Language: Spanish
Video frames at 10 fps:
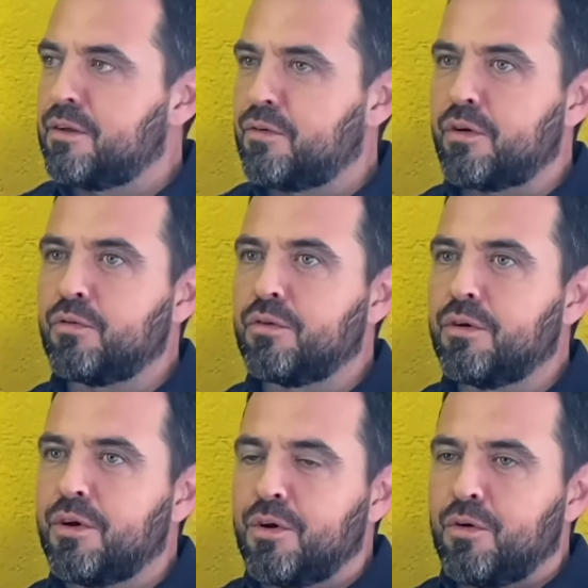no hay
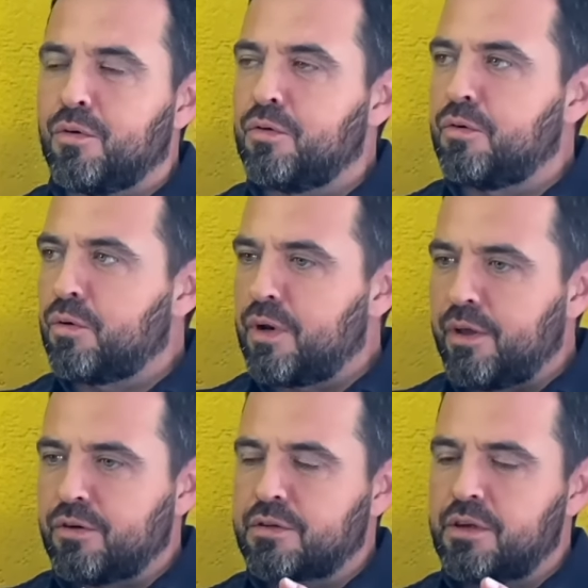un, un
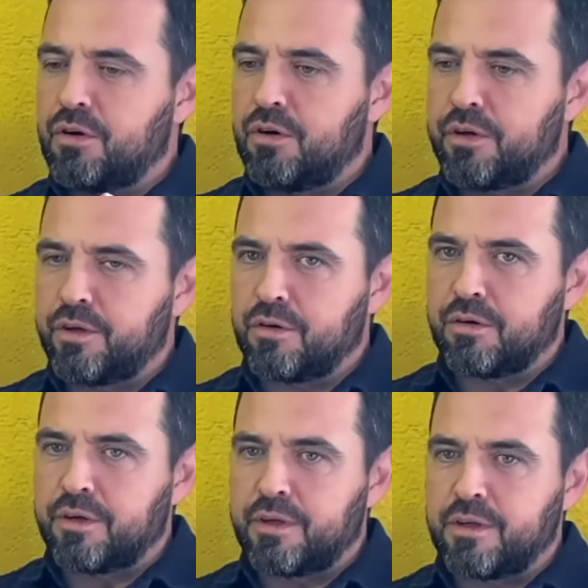núcleo
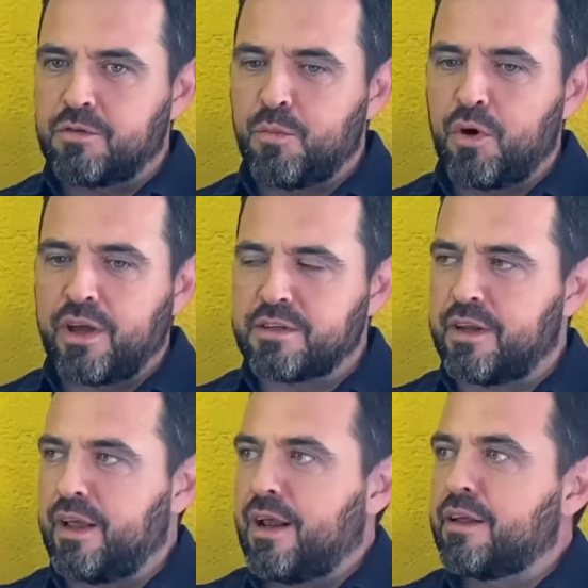psicológico que suponga
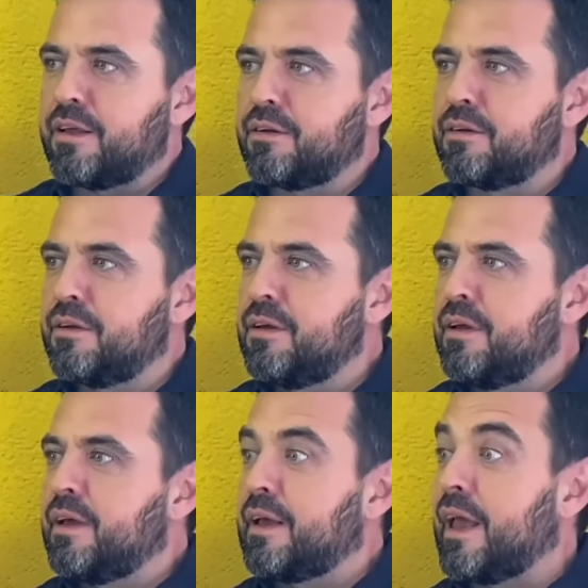ser alguien
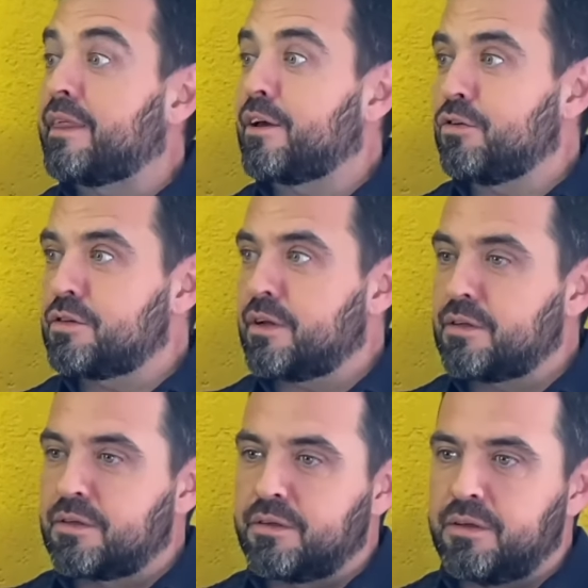que hace
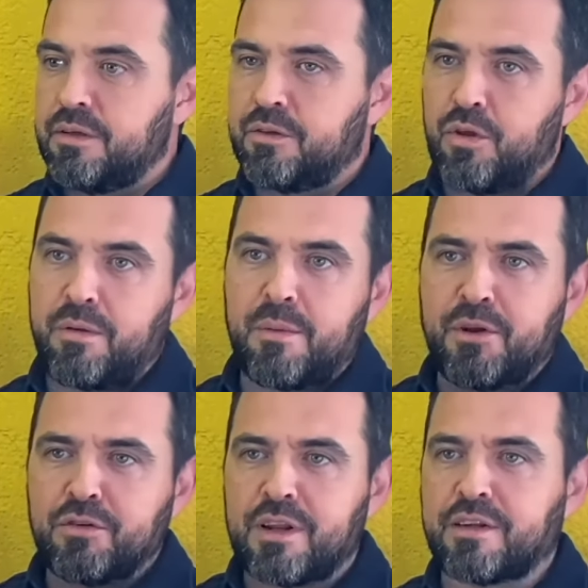cosas, y todavía
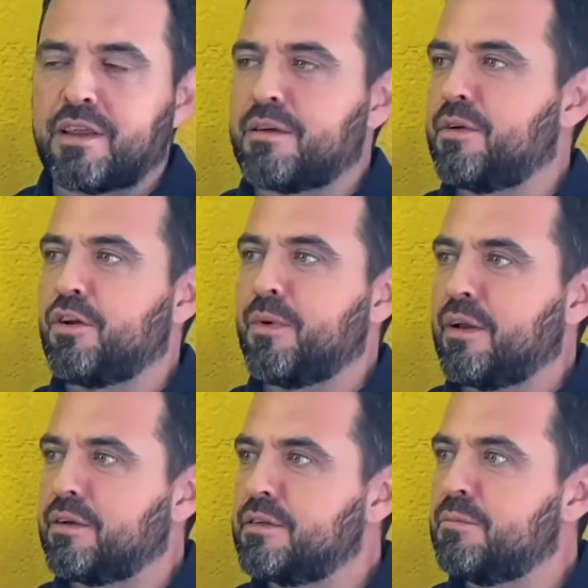menos que las hace bien o
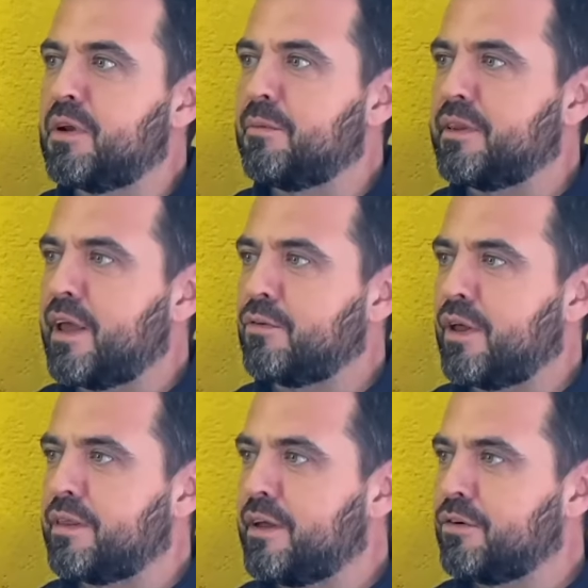mal, simplemente hay un
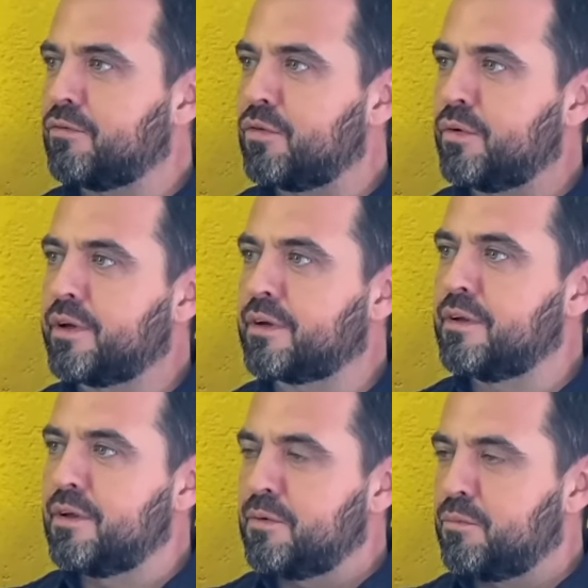hacer y un
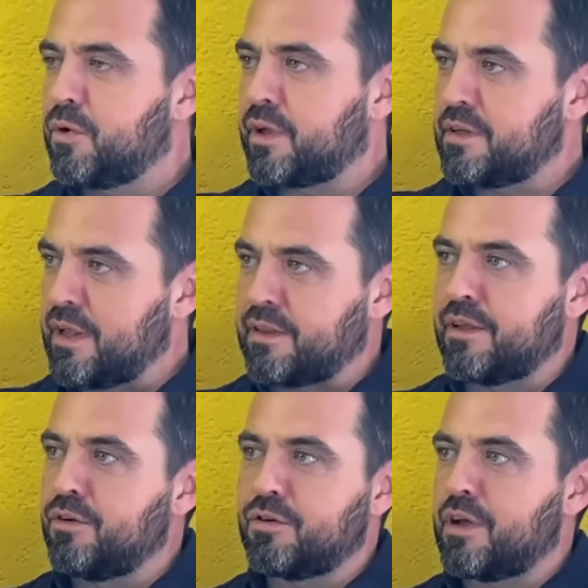fluir porque ese
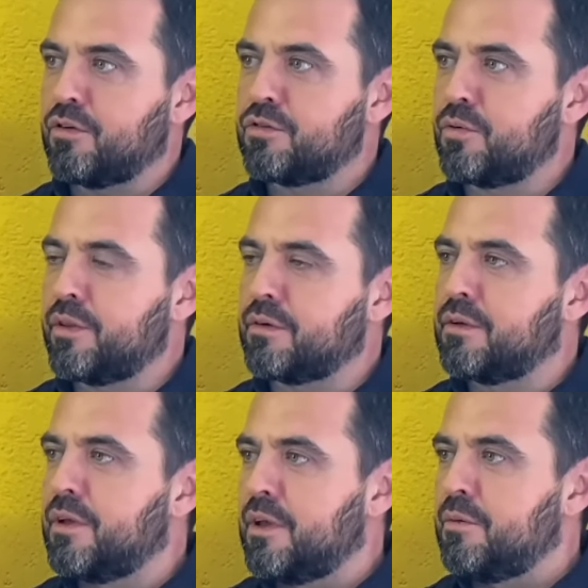atillo no se ha construido.
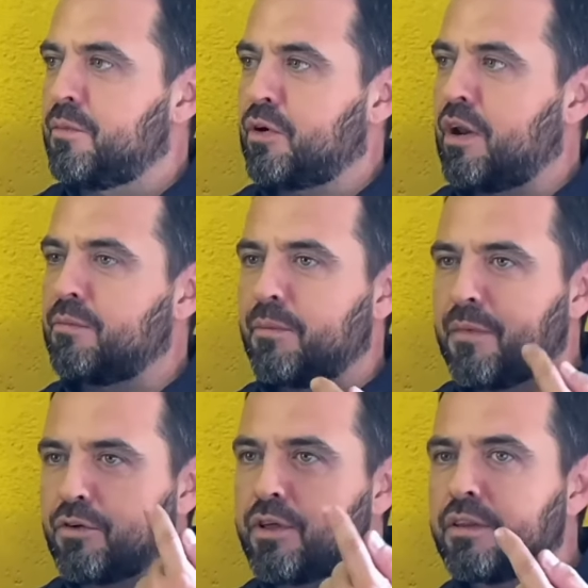Pero claro,
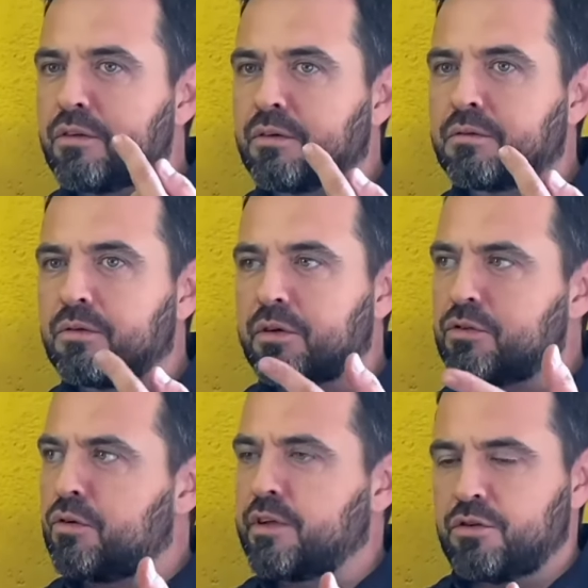van oyendo, no,
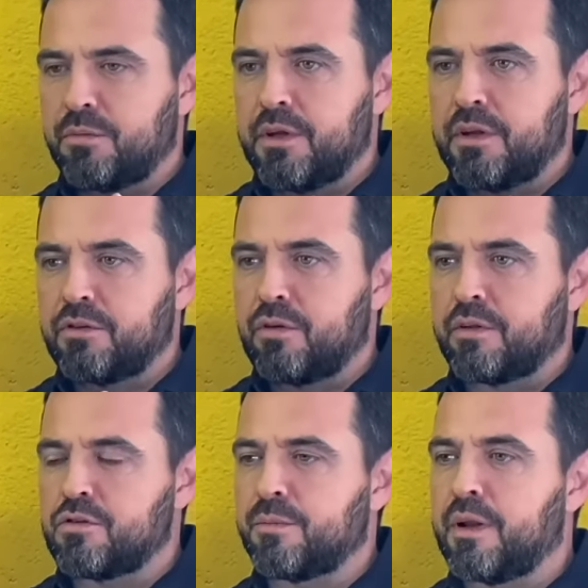esto lo has hecho bien, esto lo has
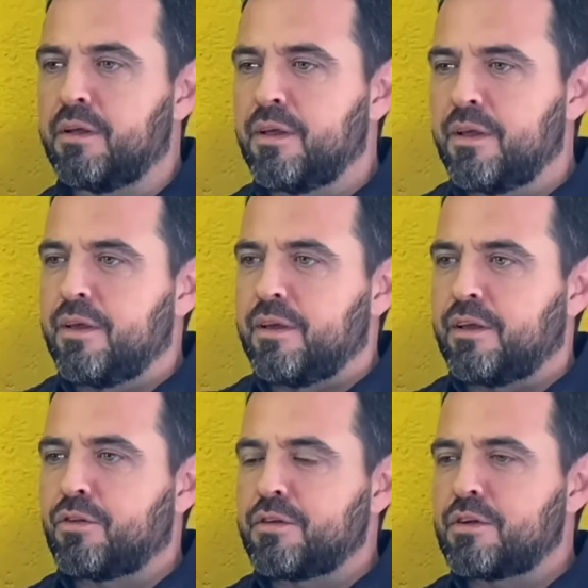hecho mal.
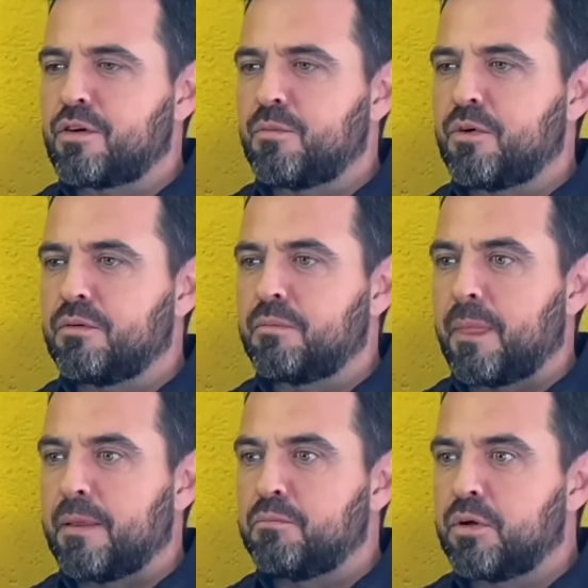Entonces es como,
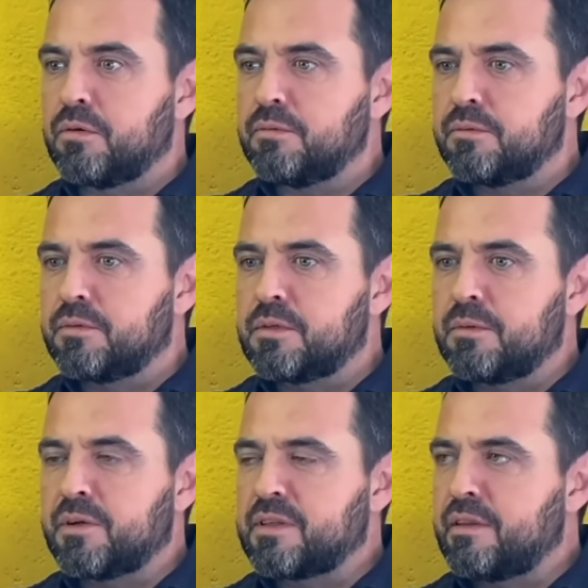bueno, si
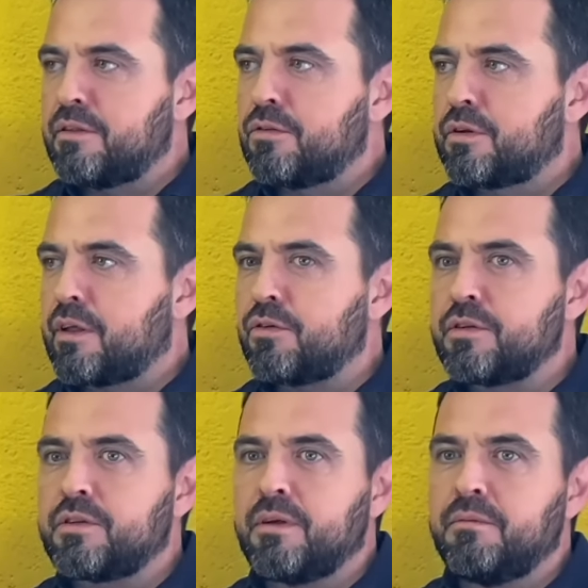me están diciendo otro lado
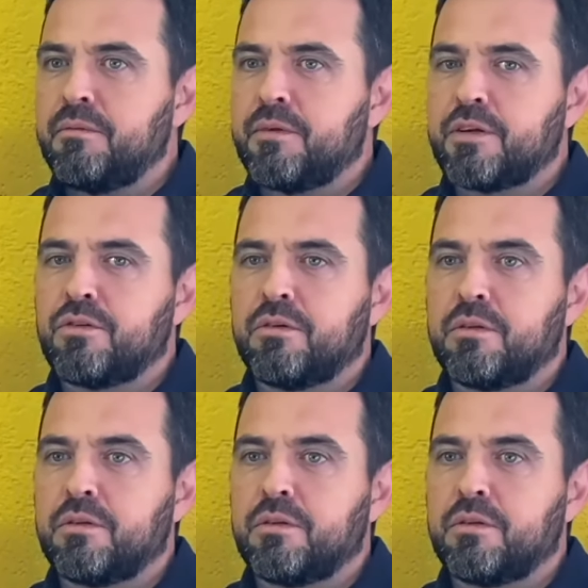este, esto